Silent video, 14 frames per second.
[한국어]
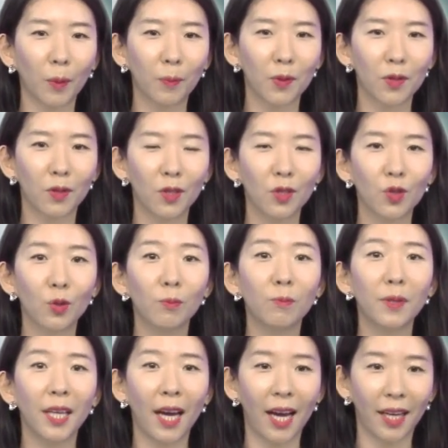Purpose를
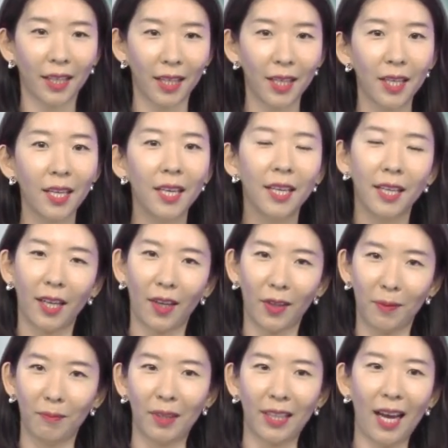
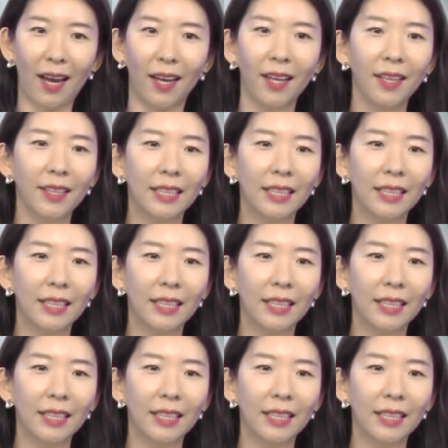준비하기입니다.